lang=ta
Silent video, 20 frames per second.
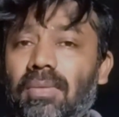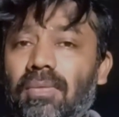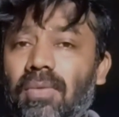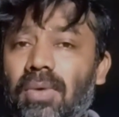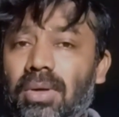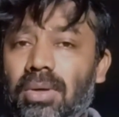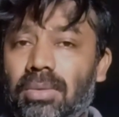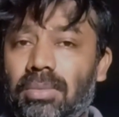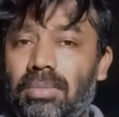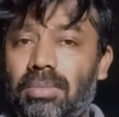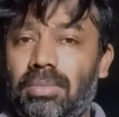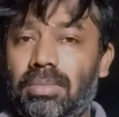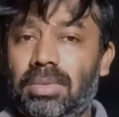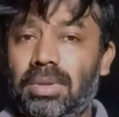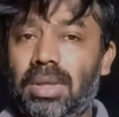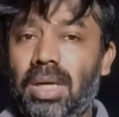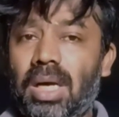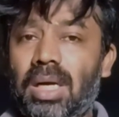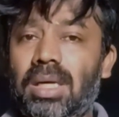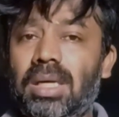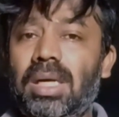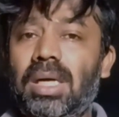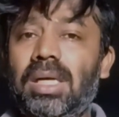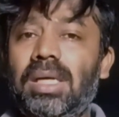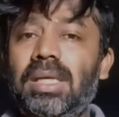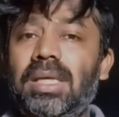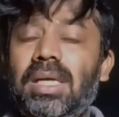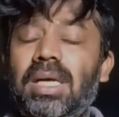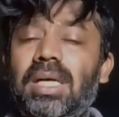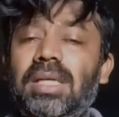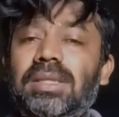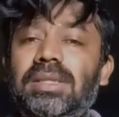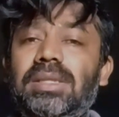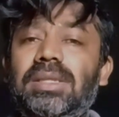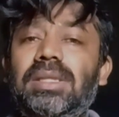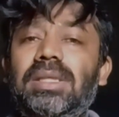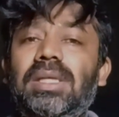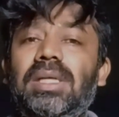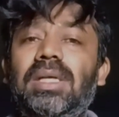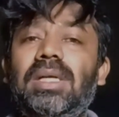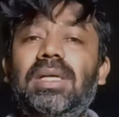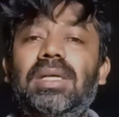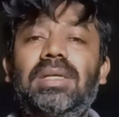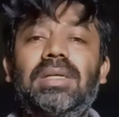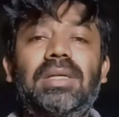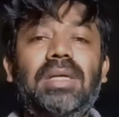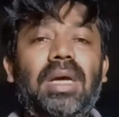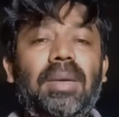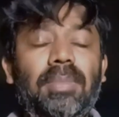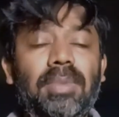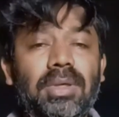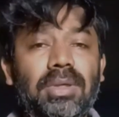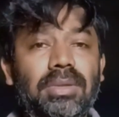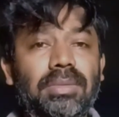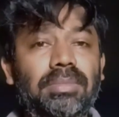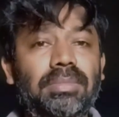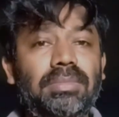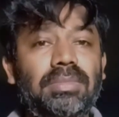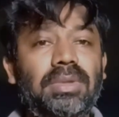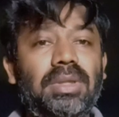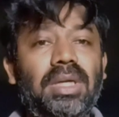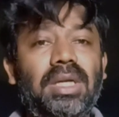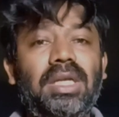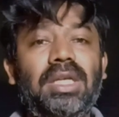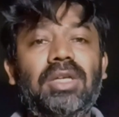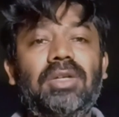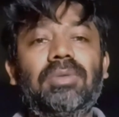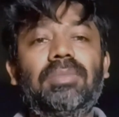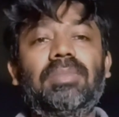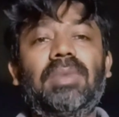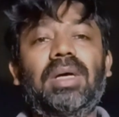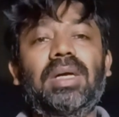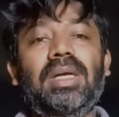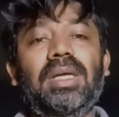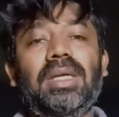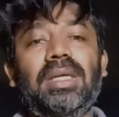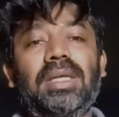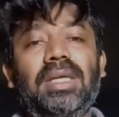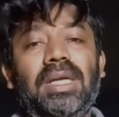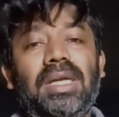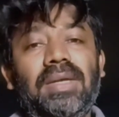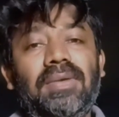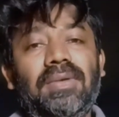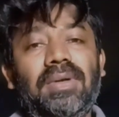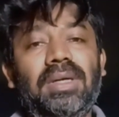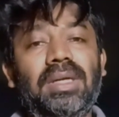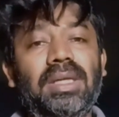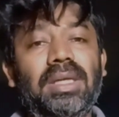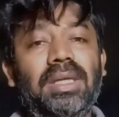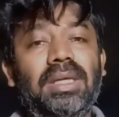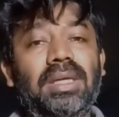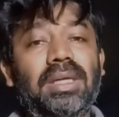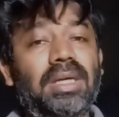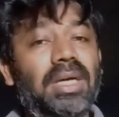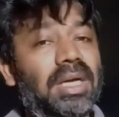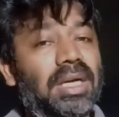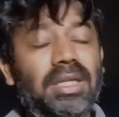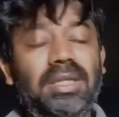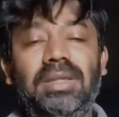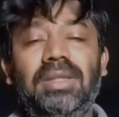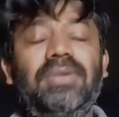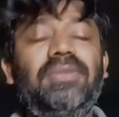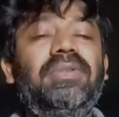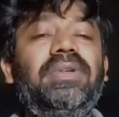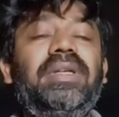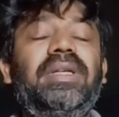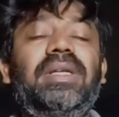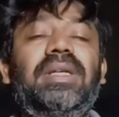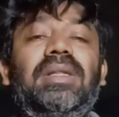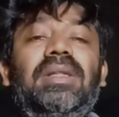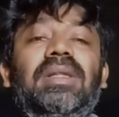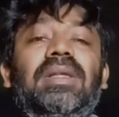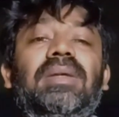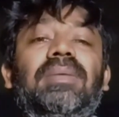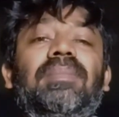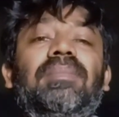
வரும் நாற்காலி காட்சியில் நமக்கும் திரைக்குமான இடைவெளி கரைந்து விடுகிறது